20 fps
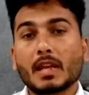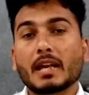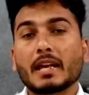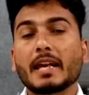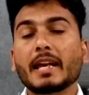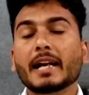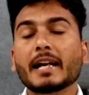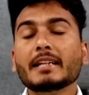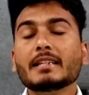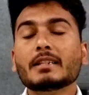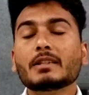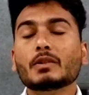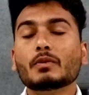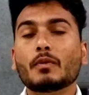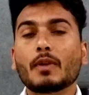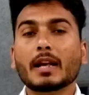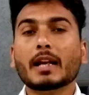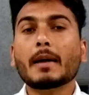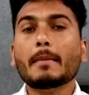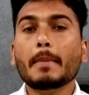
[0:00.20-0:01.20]
हे गाइस
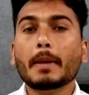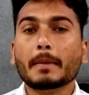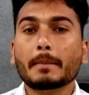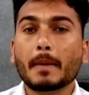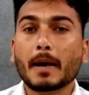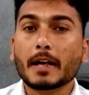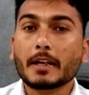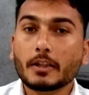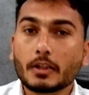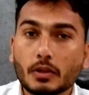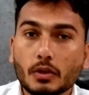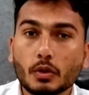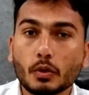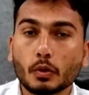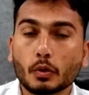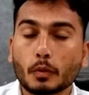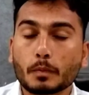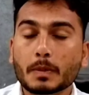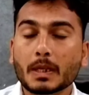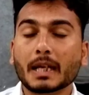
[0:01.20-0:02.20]
वेलकम बैक माय
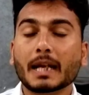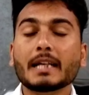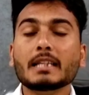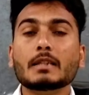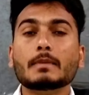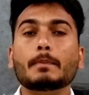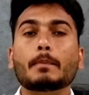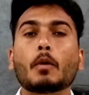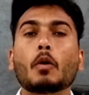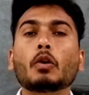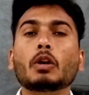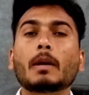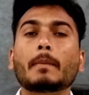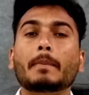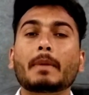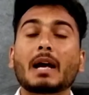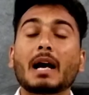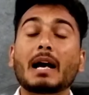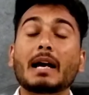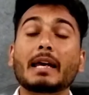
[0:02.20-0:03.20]
यूट्यूब चैनल गाइस बोट
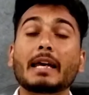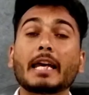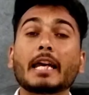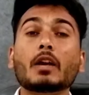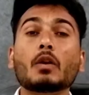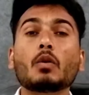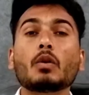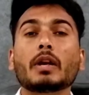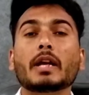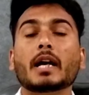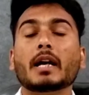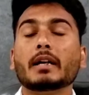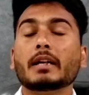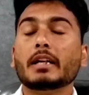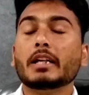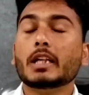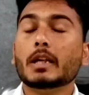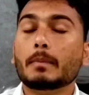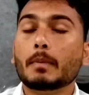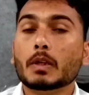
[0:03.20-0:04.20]
अपना एक और नया
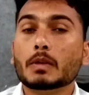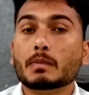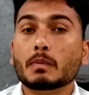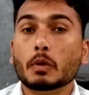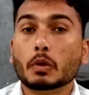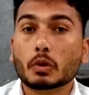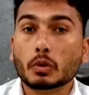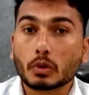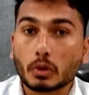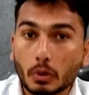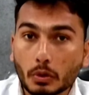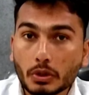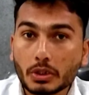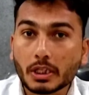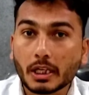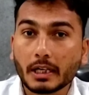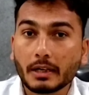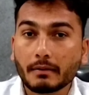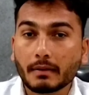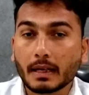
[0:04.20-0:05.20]
टी डब्ल्यू एस ब्लूटूथ लॉन्च
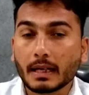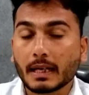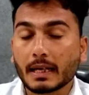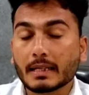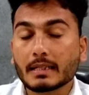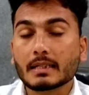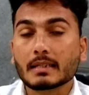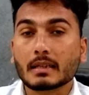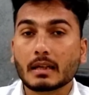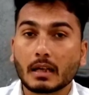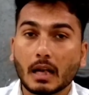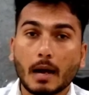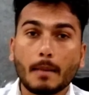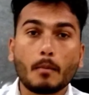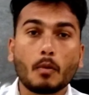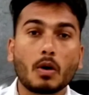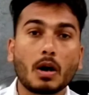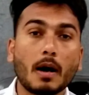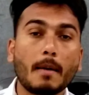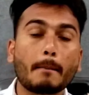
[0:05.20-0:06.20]
करने वाला है जिसका नाम
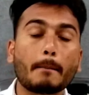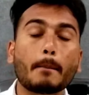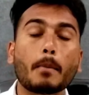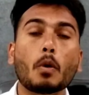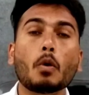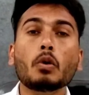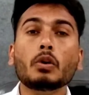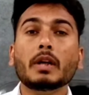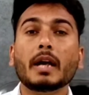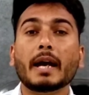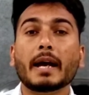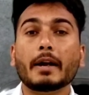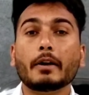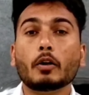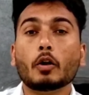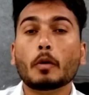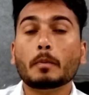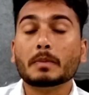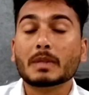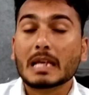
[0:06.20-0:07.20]
होगा बोट
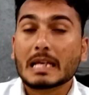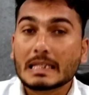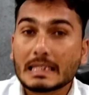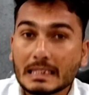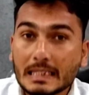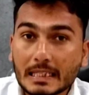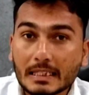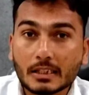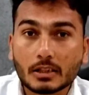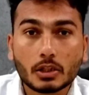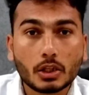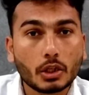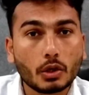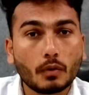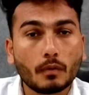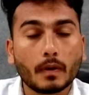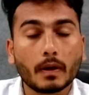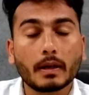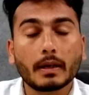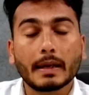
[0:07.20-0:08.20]
एडोप 601 जीरो
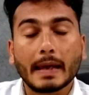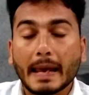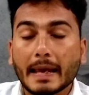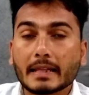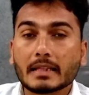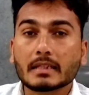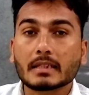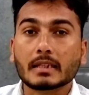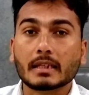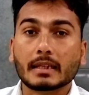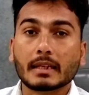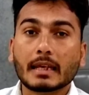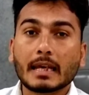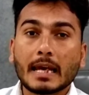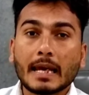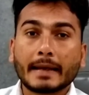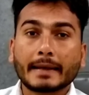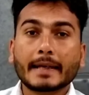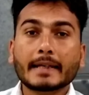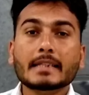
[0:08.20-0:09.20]

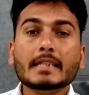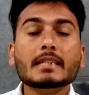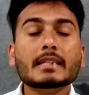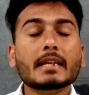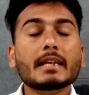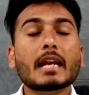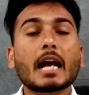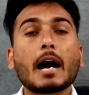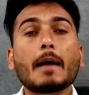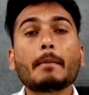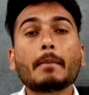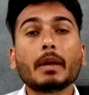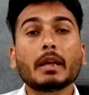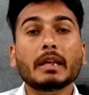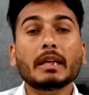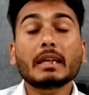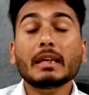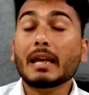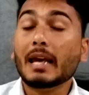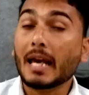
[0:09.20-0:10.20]
गाइस इसके नाम में
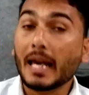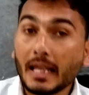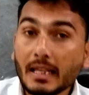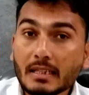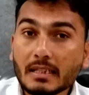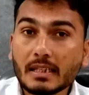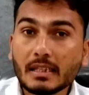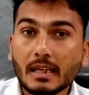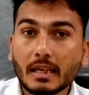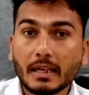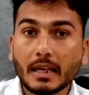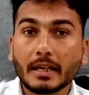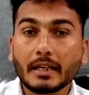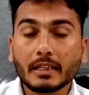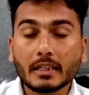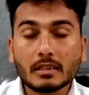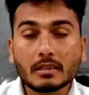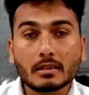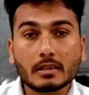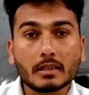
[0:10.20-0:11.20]
ही एनसी है यानी
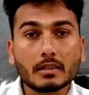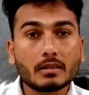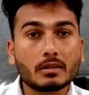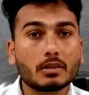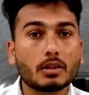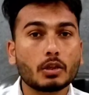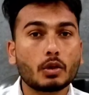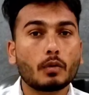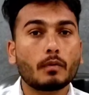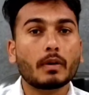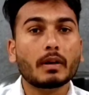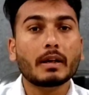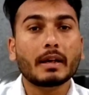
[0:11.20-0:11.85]
कि 601 जीरो